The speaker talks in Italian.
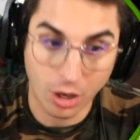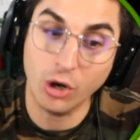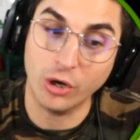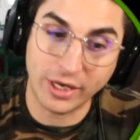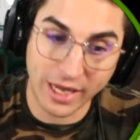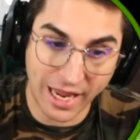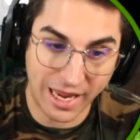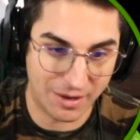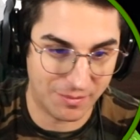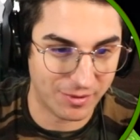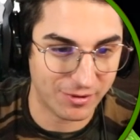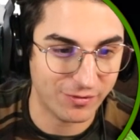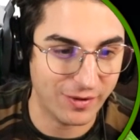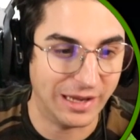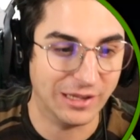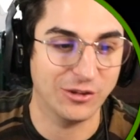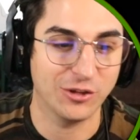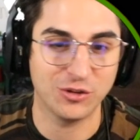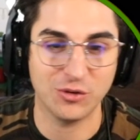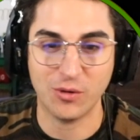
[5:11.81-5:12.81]
Ok,
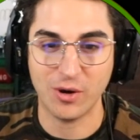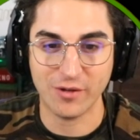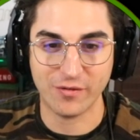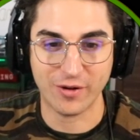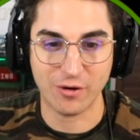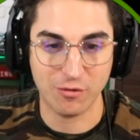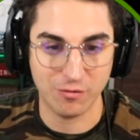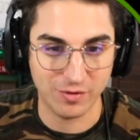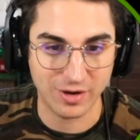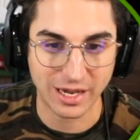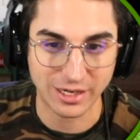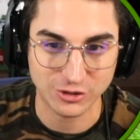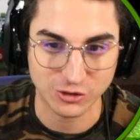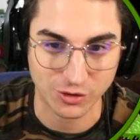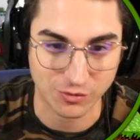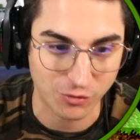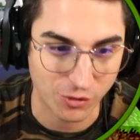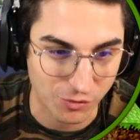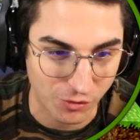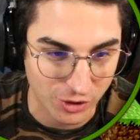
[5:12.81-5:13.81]
perfetto, si vuole fare un
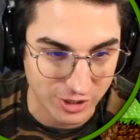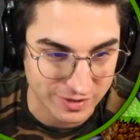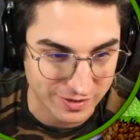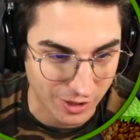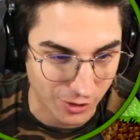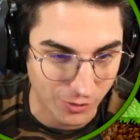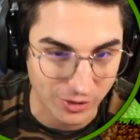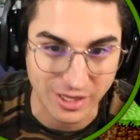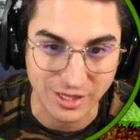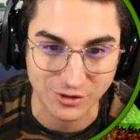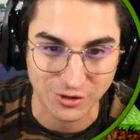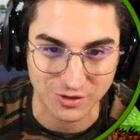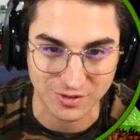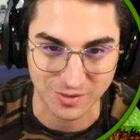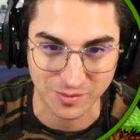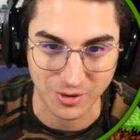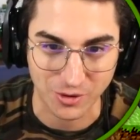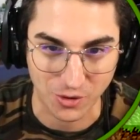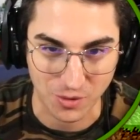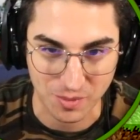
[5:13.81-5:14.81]
villaggio, vuole stare qua dentro
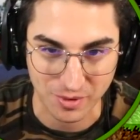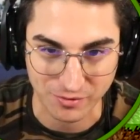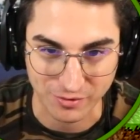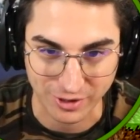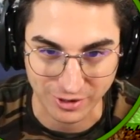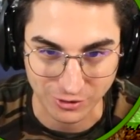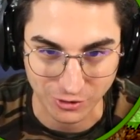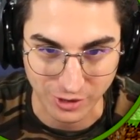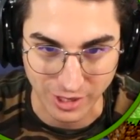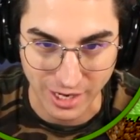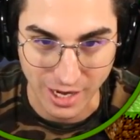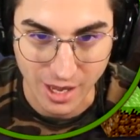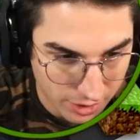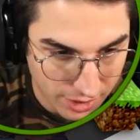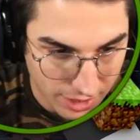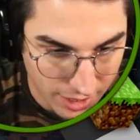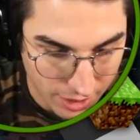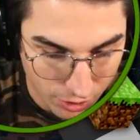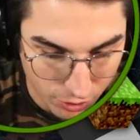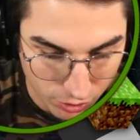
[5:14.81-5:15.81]
insieme a noi, perfetto, ok.
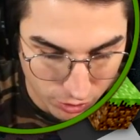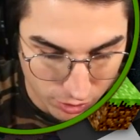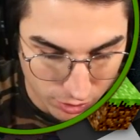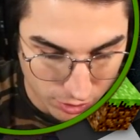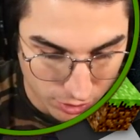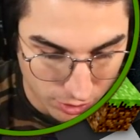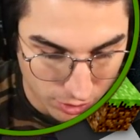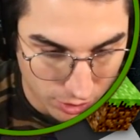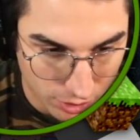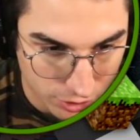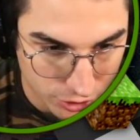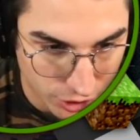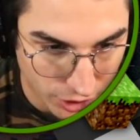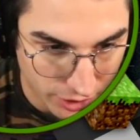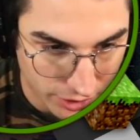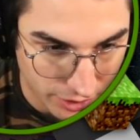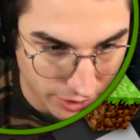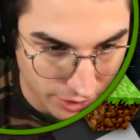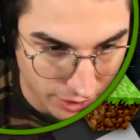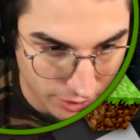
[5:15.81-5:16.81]
Caro
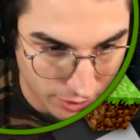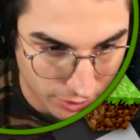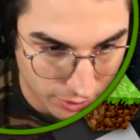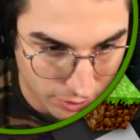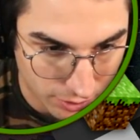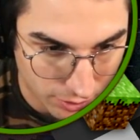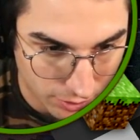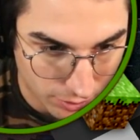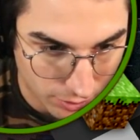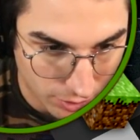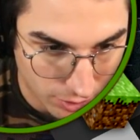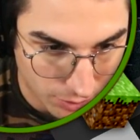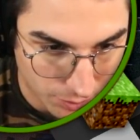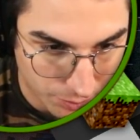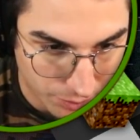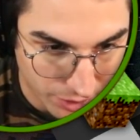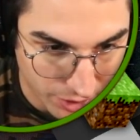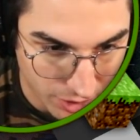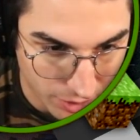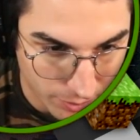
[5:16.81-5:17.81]
JD, eh,
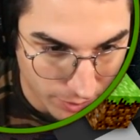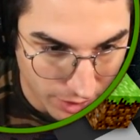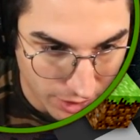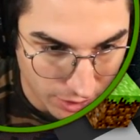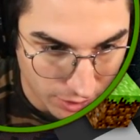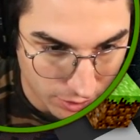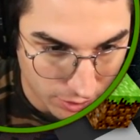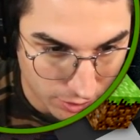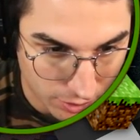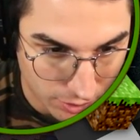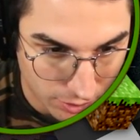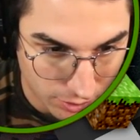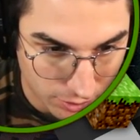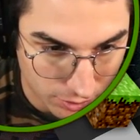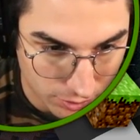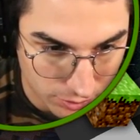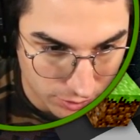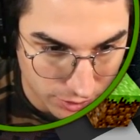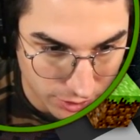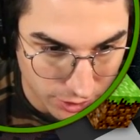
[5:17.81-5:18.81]
prima
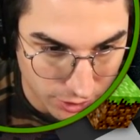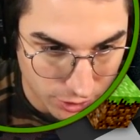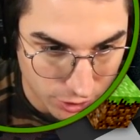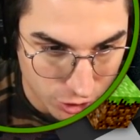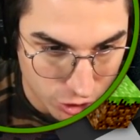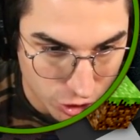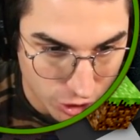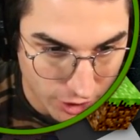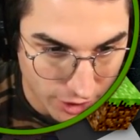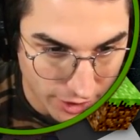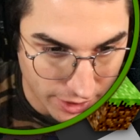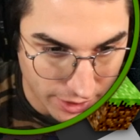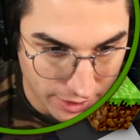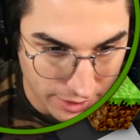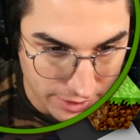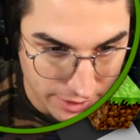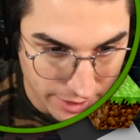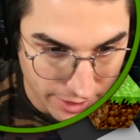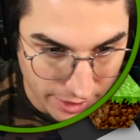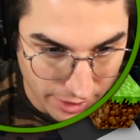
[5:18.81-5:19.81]
di
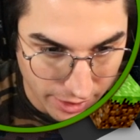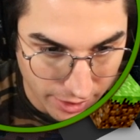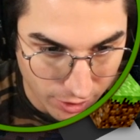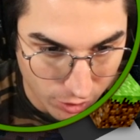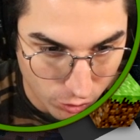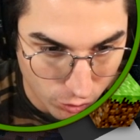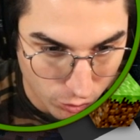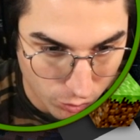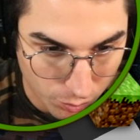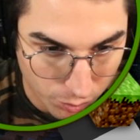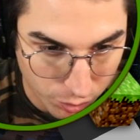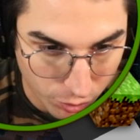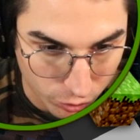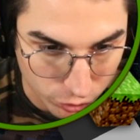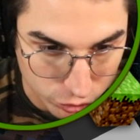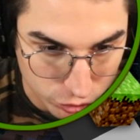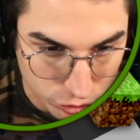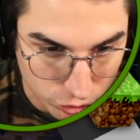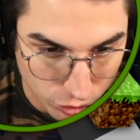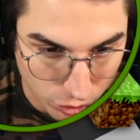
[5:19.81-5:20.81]
scegliere un
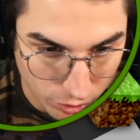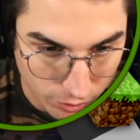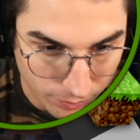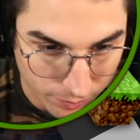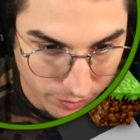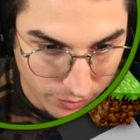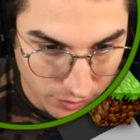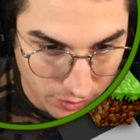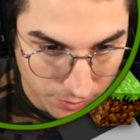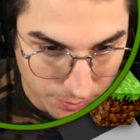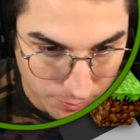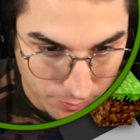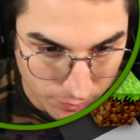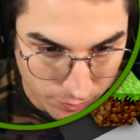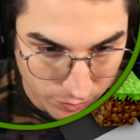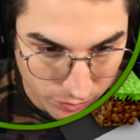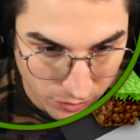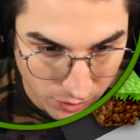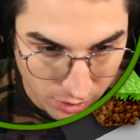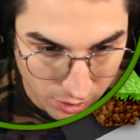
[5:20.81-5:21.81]
posto
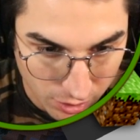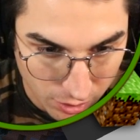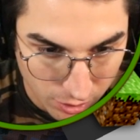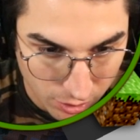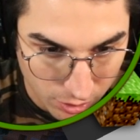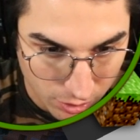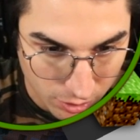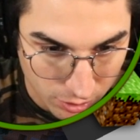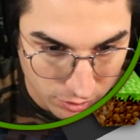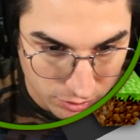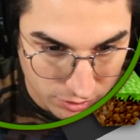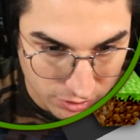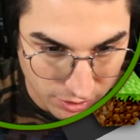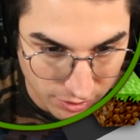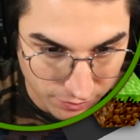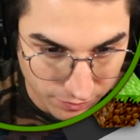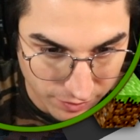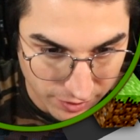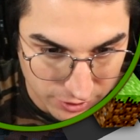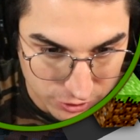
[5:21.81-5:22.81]
ti
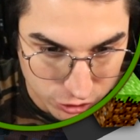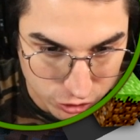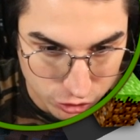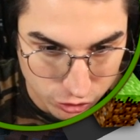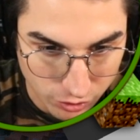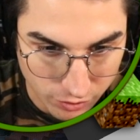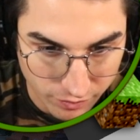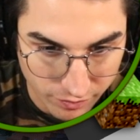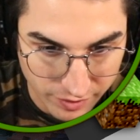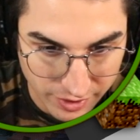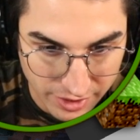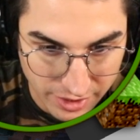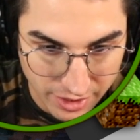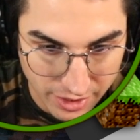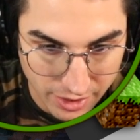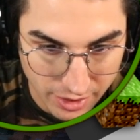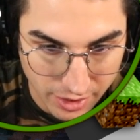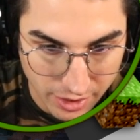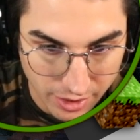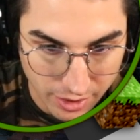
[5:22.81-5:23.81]
faccio
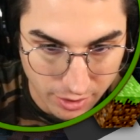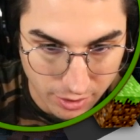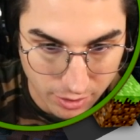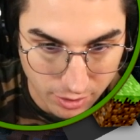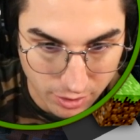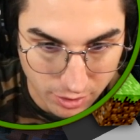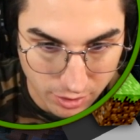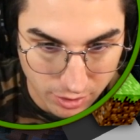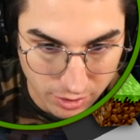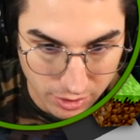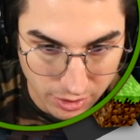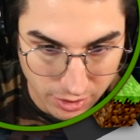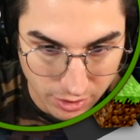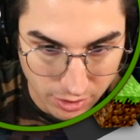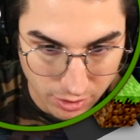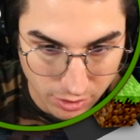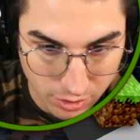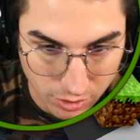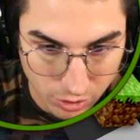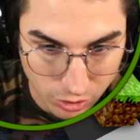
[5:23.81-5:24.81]
vedere i
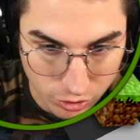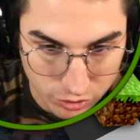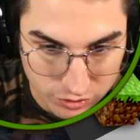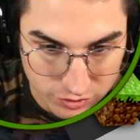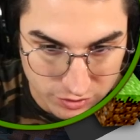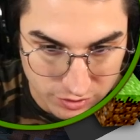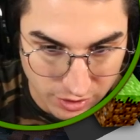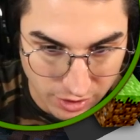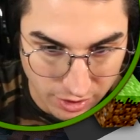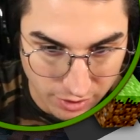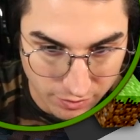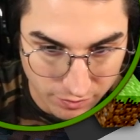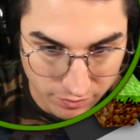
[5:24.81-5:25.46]
nostri